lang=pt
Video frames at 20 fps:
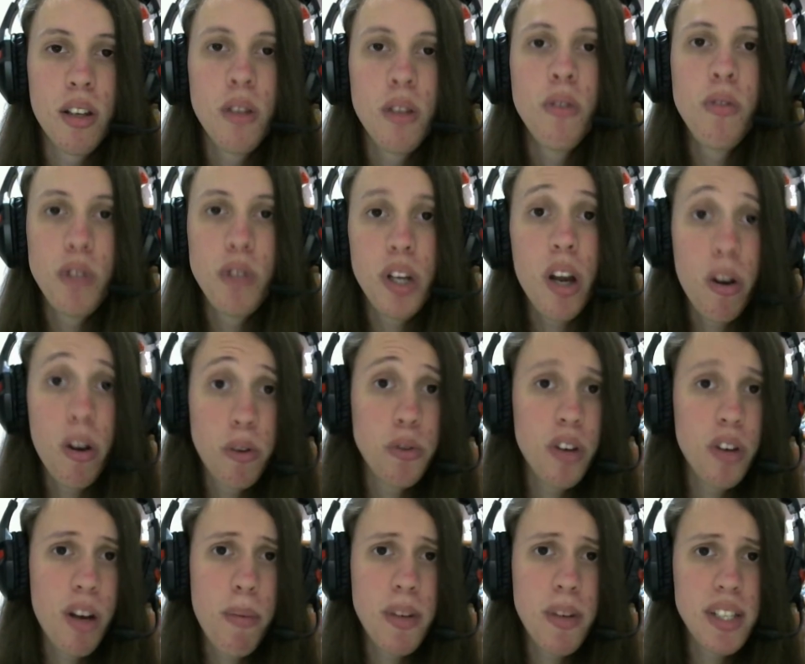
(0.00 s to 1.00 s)
No geral, o
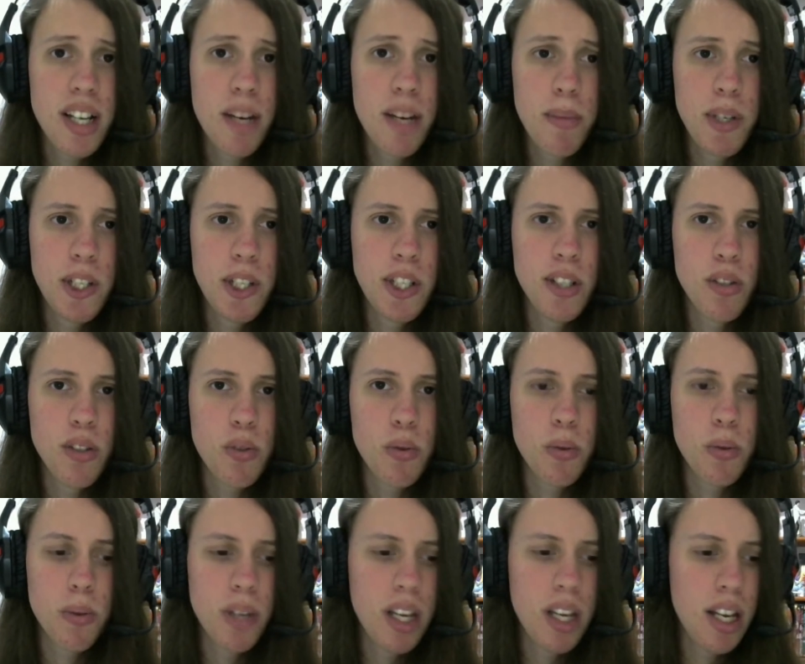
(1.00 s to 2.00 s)
jogo é basicamente
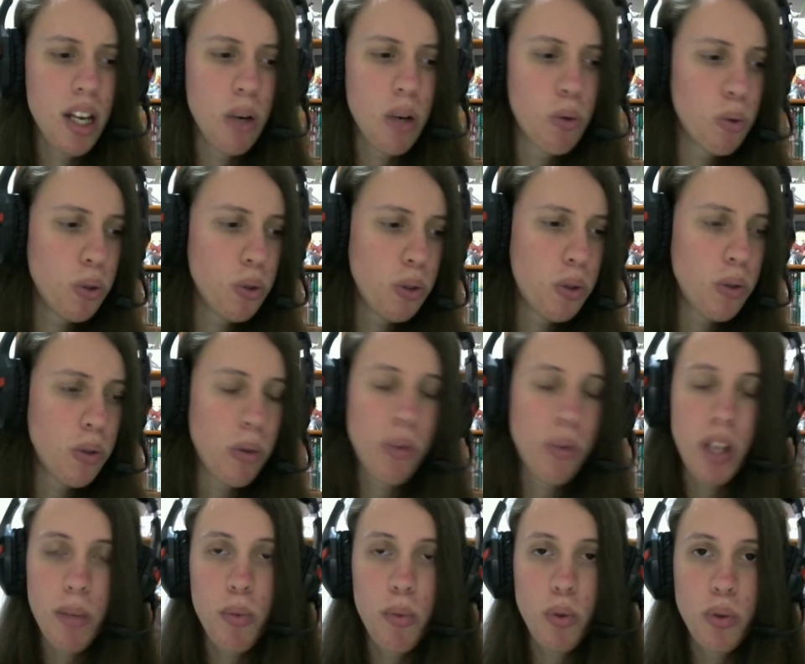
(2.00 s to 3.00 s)
isso. Ele é curto, não
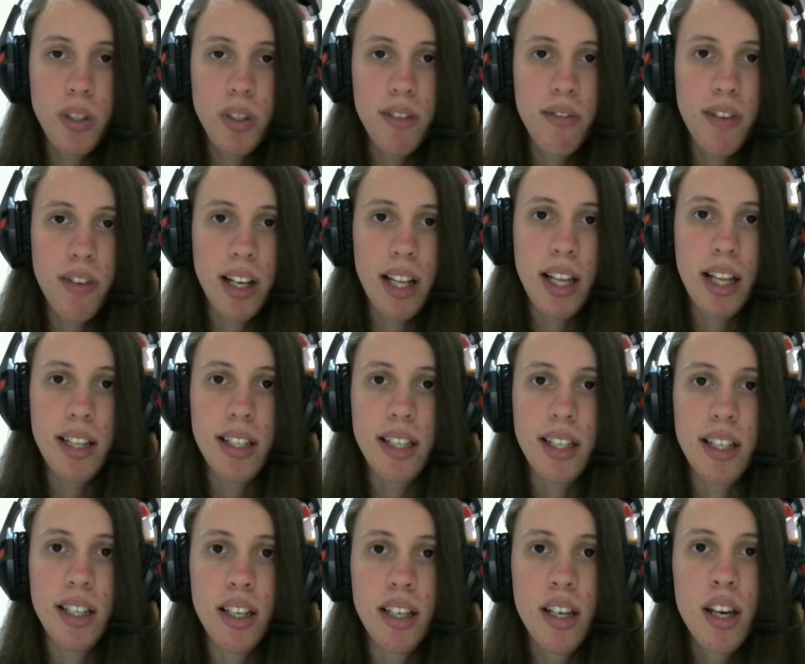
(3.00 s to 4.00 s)
tem muito o que falar
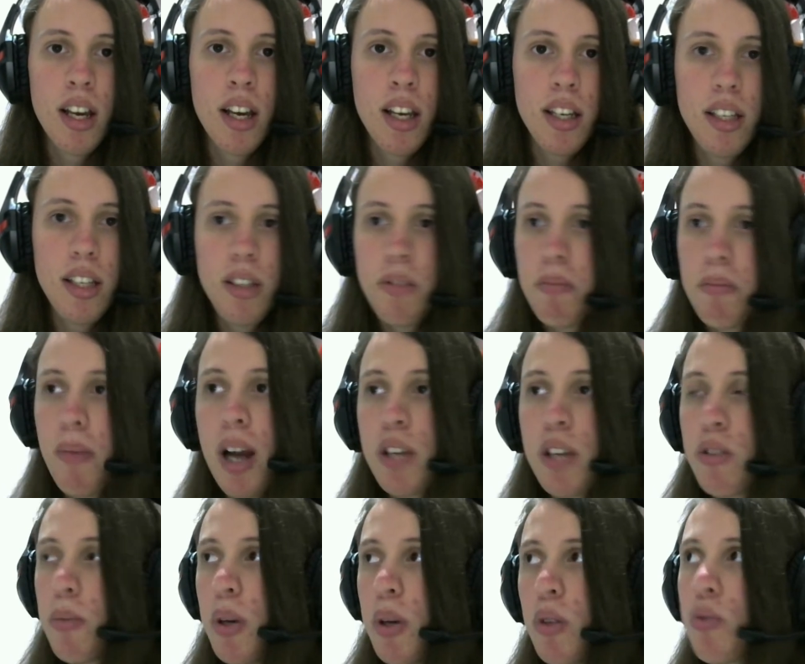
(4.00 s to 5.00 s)
dele. E em mais
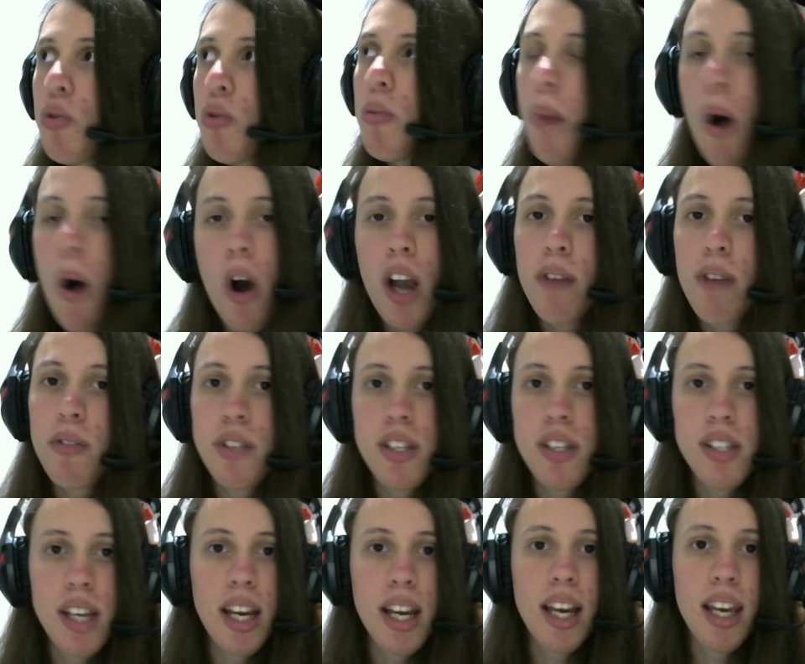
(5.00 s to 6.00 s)
ou menos uma hora você
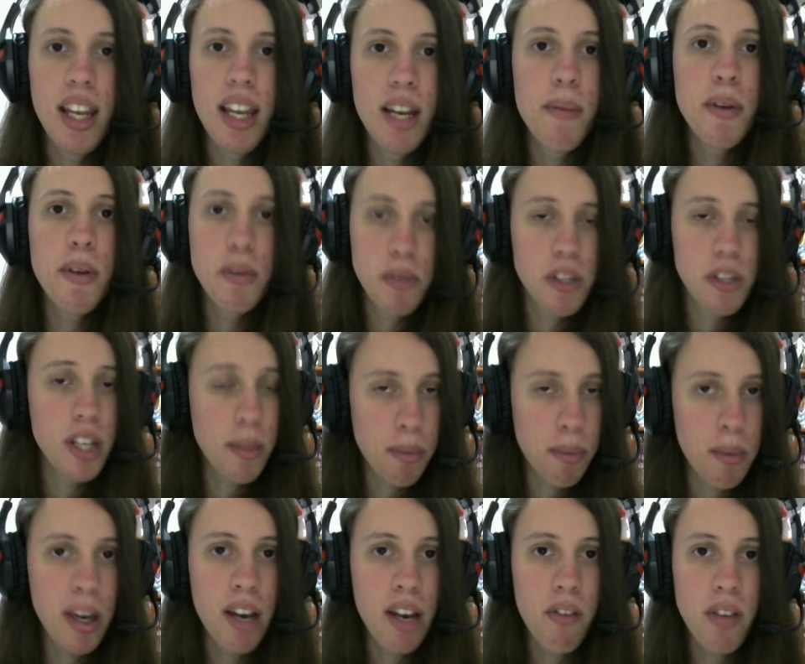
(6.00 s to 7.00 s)
zera ele, mesmo sendo a
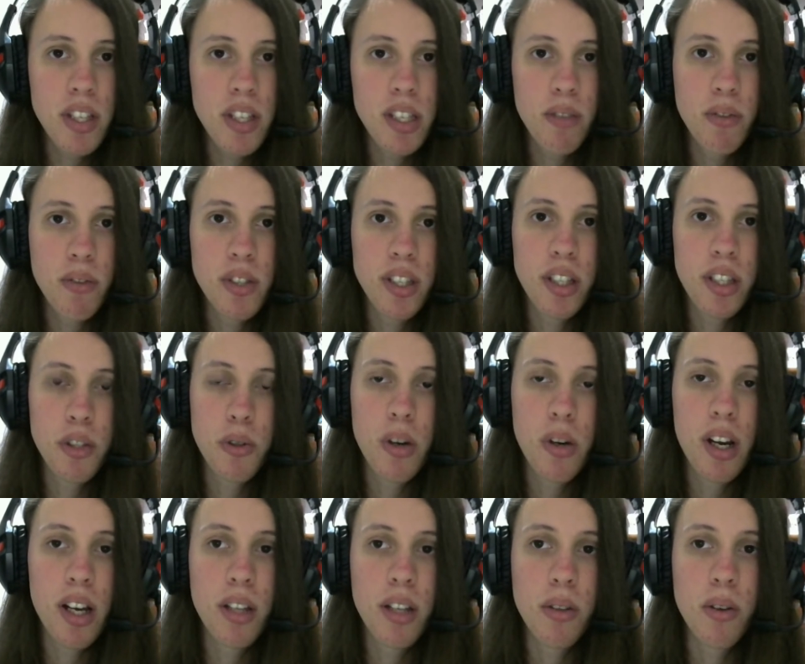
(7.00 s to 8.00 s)
primeira vez que você está
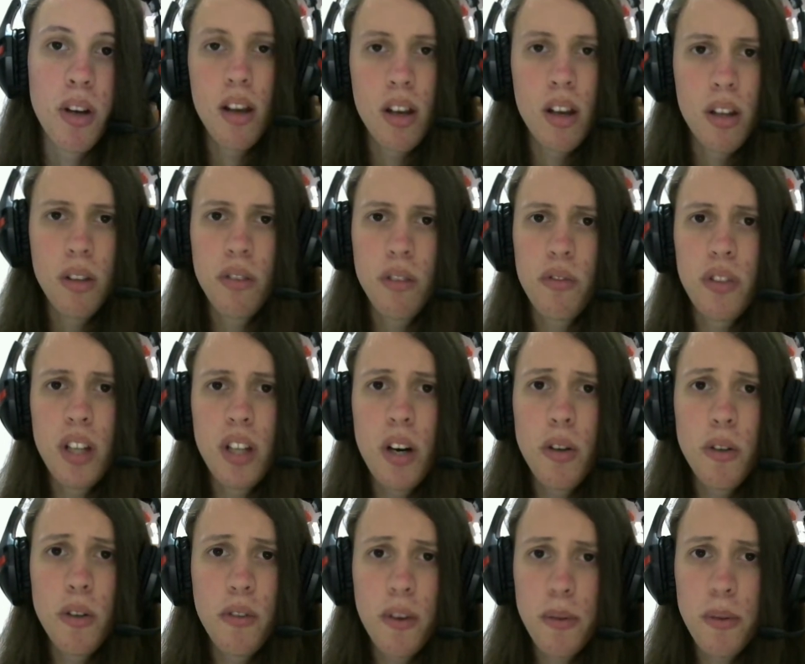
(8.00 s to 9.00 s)
jogando. No final,
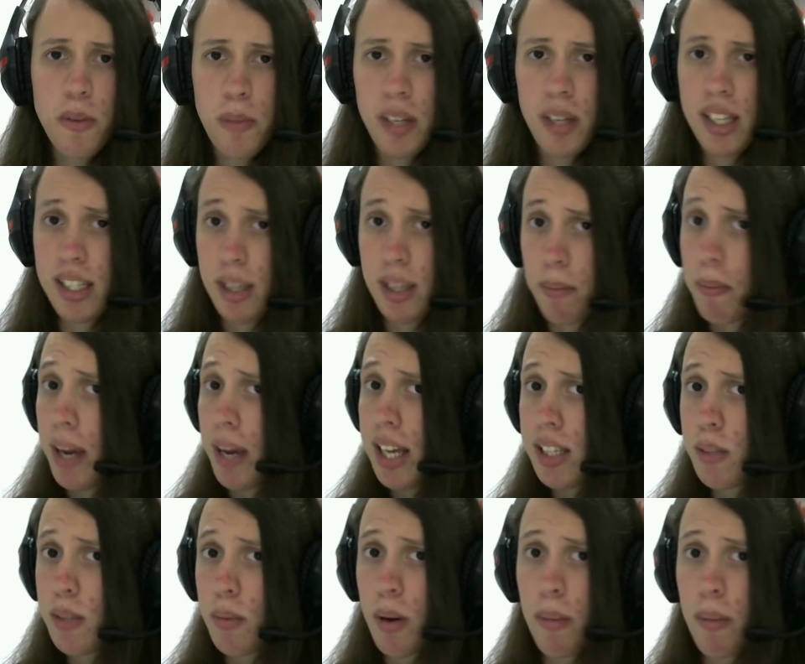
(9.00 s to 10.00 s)
não foi uma experiência
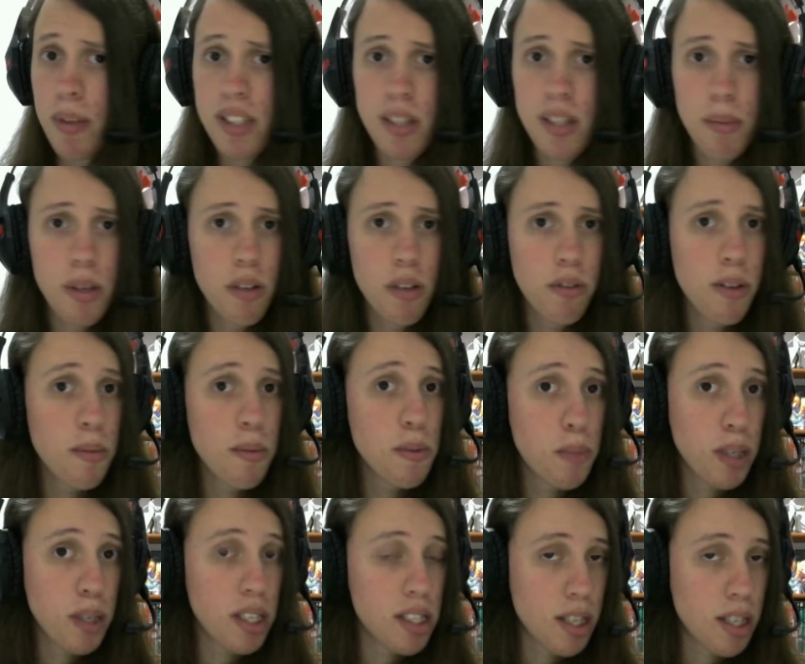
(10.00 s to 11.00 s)
péssima, mas também não foi uma
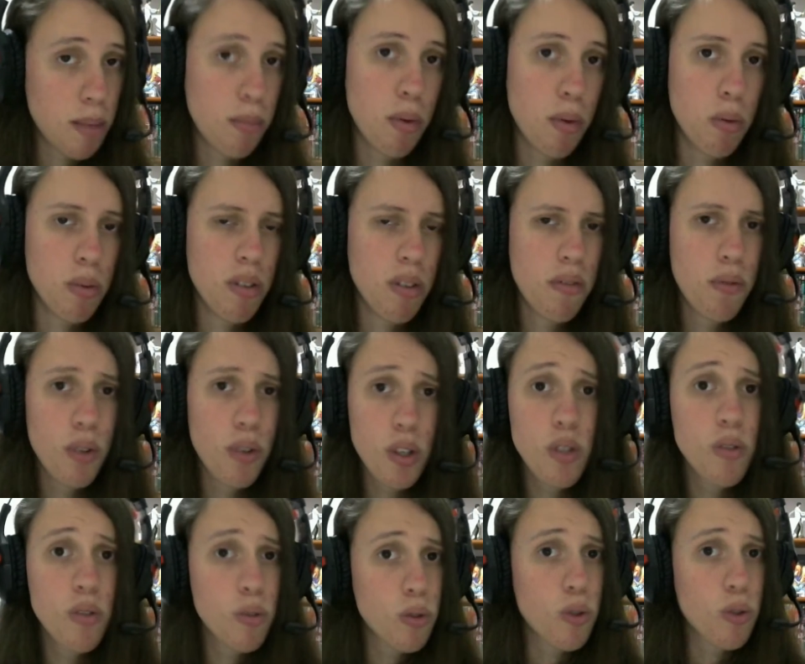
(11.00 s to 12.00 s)
experiência boa. Foi
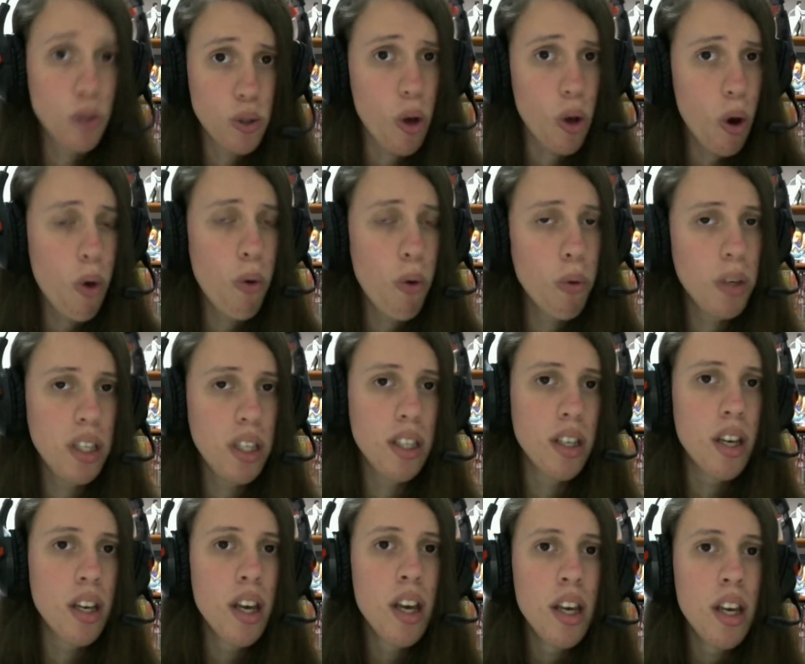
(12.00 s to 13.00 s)
só ruim.
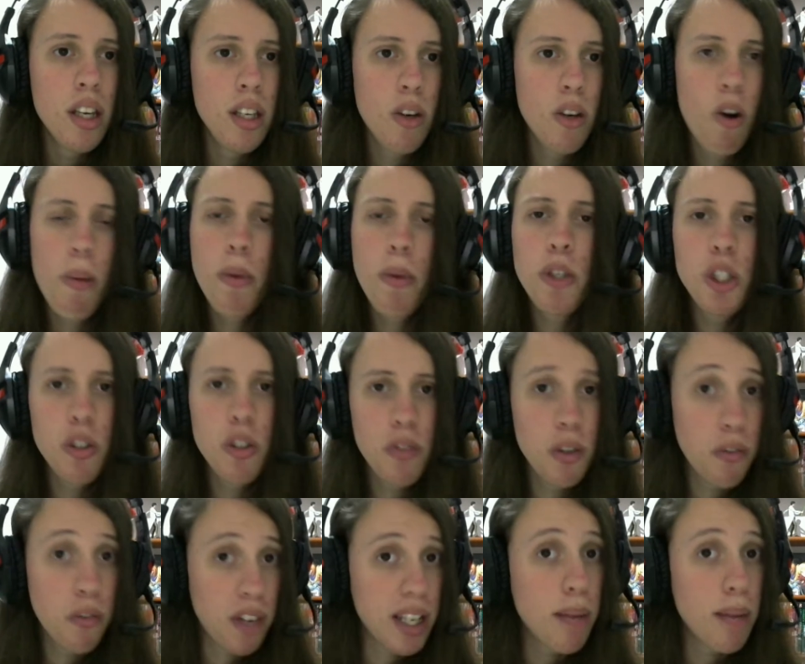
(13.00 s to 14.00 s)
E como eu tinha
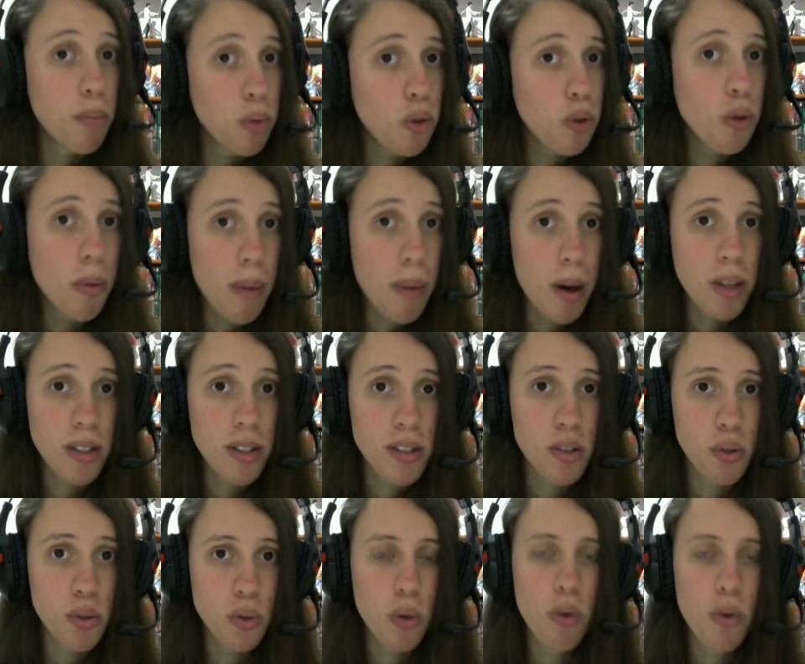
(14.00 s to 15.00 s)
ouvido falar muito mal desse
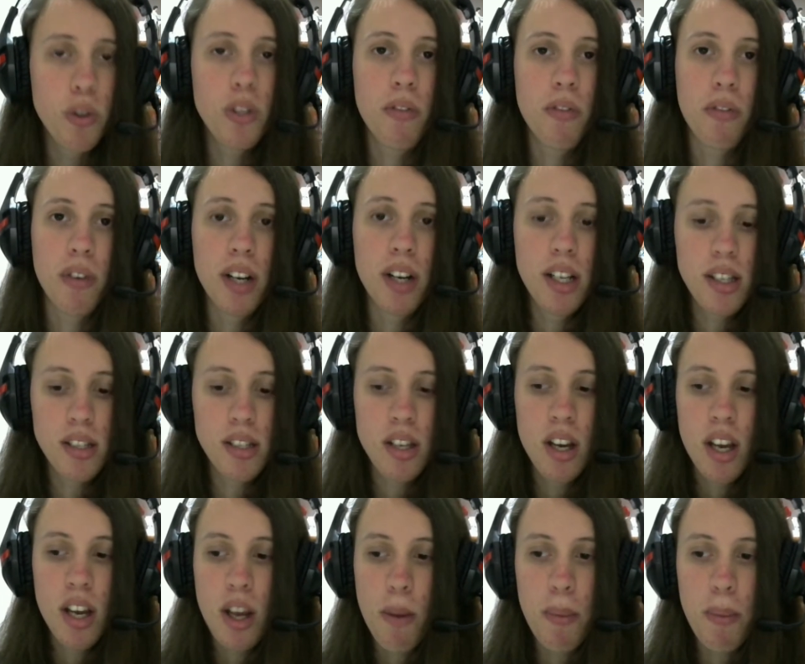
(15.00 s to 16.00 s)
jogo de fãs,
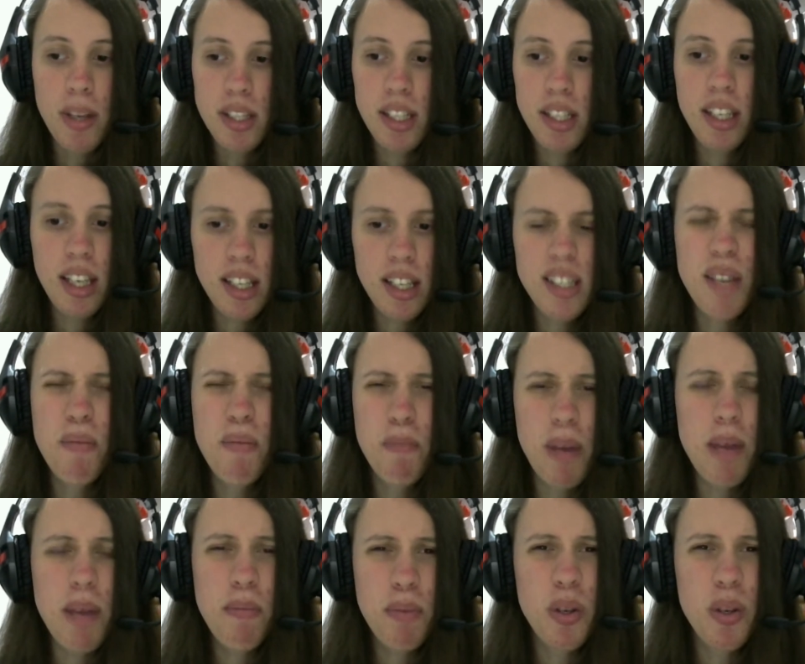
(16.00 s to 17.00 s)
eu pensei que ia ser
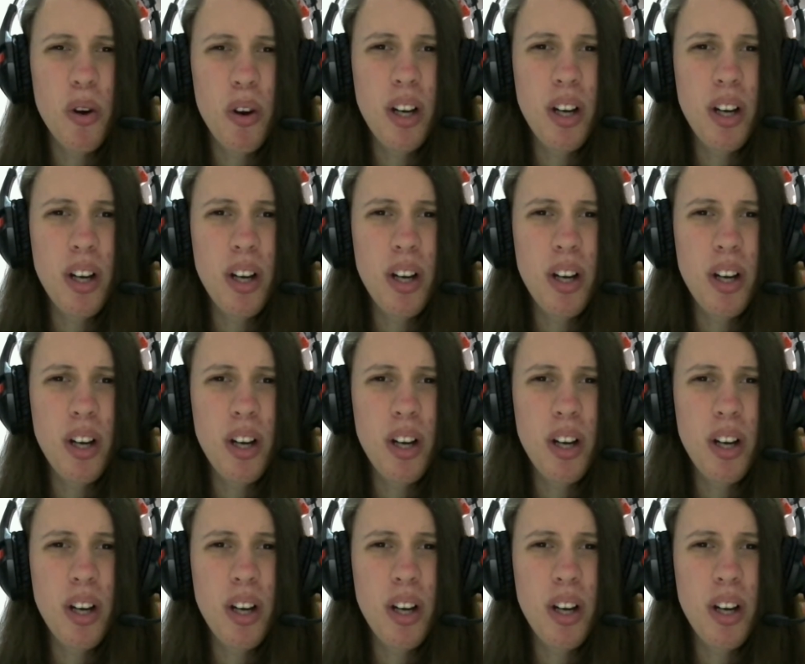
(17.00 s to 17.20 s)
bem pior